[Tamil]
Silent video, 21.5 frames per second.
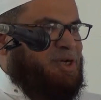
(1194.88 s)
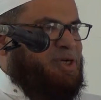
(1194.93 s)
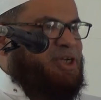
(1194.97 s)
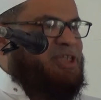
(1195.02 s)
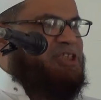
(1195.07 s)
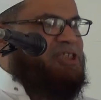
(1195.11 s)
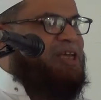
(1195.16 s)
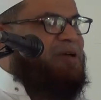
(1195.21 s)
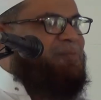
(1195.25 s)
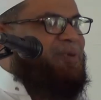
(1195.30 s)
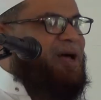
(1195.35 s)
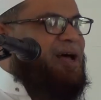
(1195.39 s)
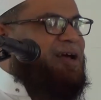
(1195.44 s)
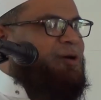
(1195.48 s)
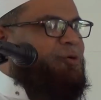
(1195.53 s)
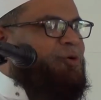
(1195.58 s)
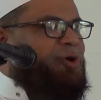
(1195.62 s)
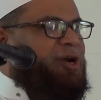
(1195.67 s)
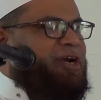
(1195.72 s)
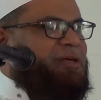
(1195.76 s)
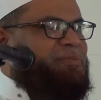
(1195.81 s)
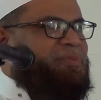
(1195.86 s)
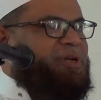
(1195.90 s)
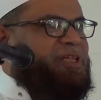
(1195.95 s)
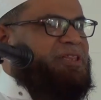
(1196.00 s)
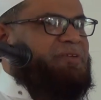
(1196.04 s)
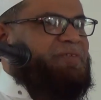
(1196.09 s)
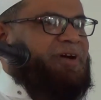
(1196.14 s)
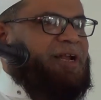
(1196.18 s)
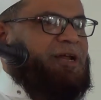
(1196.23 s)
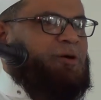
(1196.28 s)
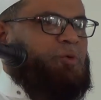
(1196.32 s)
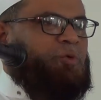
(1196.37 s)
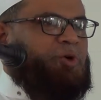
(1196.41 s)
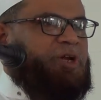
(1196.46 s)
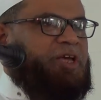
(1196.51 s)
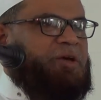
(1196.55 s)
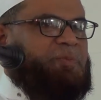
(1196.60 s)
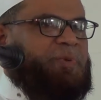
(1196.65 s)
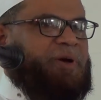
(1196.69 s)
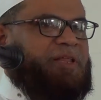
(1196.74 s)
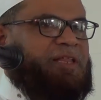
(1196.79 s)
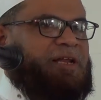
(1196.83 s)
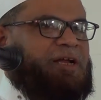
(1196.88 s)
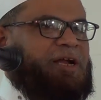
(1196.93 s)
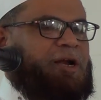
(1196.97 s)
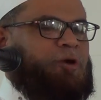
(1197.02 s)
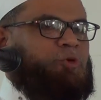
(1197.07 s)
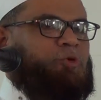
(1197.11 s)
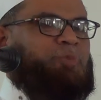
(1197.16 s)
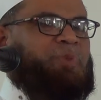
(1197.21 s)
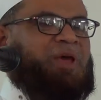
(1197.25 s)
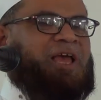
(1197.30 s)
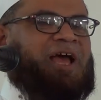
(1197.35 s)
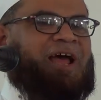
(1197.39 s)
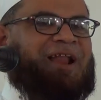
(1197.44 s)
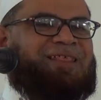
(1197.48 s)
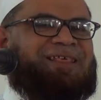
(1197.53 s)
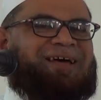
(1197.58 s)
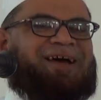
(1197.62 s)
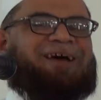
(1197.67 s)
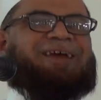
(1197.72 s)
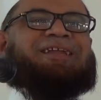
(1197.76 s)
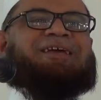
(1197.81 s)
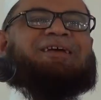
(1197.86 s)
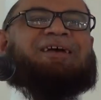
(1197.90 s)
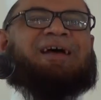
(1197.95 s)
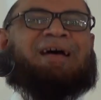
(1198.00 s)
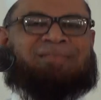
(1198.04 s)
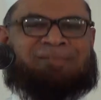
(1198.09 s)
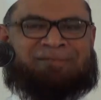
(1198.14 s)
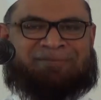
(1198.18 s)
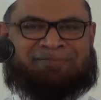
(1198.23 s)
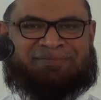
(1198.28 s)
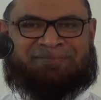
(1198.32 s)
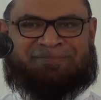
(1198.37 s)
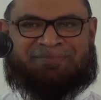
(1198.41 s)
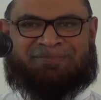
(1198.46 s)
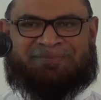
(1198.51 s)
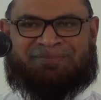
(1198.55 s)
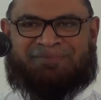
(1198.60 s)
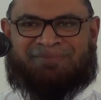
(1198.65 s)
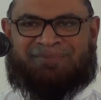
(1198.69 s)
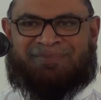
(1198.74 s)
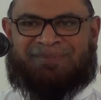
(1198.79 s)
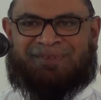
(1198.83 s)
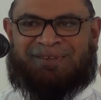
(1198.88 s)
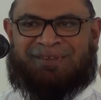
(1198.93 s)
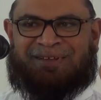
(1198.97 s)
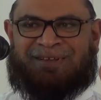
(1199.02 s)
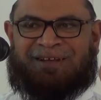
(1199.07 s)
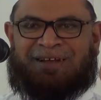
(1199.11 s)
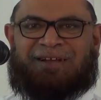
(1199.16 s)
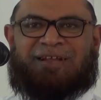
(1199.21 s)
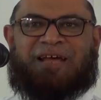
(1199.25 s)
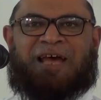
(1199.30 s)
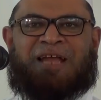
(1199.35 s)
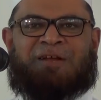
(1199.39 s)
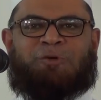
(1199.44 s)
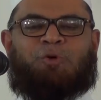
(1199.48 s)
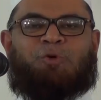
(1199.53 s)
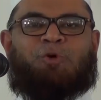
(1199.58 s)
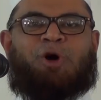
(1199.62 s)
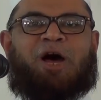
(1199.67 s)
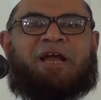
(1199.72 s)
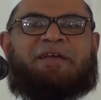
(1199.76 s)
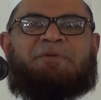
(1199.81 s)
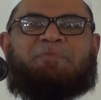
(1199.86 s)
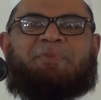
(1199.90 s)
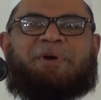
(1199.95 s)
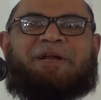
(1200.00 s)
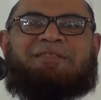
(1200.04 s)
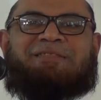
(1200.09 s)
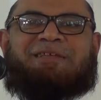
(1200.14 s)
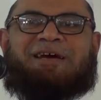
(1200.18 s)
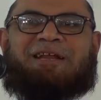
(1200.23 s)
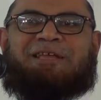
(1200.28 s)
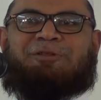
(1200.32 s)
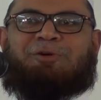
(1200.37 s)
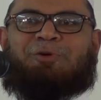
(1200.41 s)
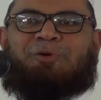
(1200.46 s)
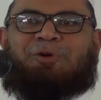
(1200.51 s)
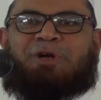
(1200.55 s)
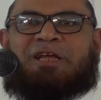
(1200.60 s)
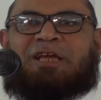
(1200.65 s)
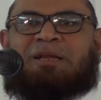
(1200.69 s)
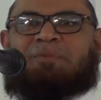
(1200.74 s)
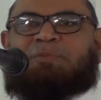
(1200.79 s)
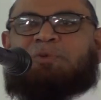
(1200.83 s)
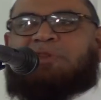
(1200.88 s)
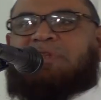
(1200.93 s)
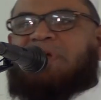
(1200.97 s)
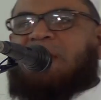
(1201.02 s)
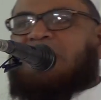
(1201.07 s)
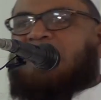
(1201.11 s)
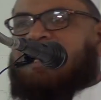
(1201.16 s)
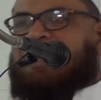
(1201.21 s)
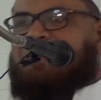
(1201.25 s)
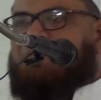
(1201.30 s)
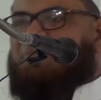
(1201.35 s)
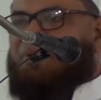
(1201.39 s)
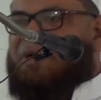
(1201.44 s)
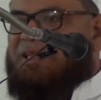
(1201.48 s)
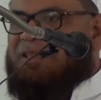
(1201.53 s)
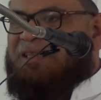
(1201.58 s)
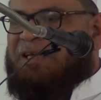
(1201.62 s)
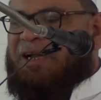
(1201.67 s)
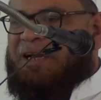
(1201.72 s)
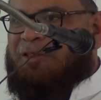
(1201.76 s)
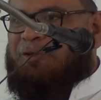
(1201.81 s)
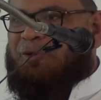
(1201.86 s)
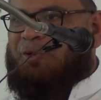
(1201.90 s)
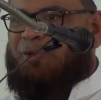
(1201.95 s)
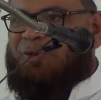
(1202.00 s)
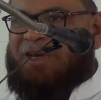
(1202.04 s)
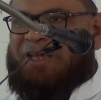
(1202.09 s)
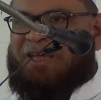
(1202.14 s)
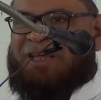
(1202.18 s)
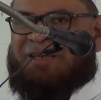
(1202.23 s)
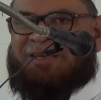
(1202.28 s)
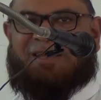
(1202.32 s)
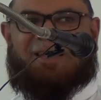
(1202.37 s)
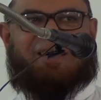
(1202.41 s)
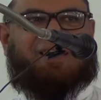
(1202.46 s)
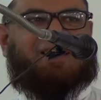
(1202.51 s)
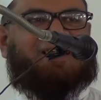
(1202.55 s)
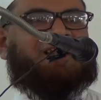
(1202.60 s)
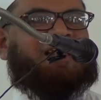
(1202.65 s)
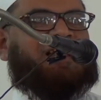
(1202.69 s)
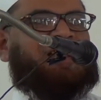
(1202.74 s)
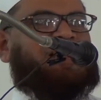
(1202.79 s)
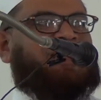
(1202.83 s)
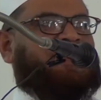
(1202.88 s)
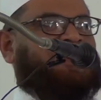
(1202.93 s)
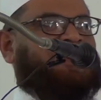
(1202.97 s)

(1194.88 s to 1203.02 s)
நிச்சயமாக உங்களிடமிருந்து வரக்கூடிய பதில்கள் உண்மையானதாக இருக்காது நான் குர்வானை படித்து அறிந்து கொண்டேன் புத்தகங்களை படித்து அறிந்து கொண்டேன் நல்ல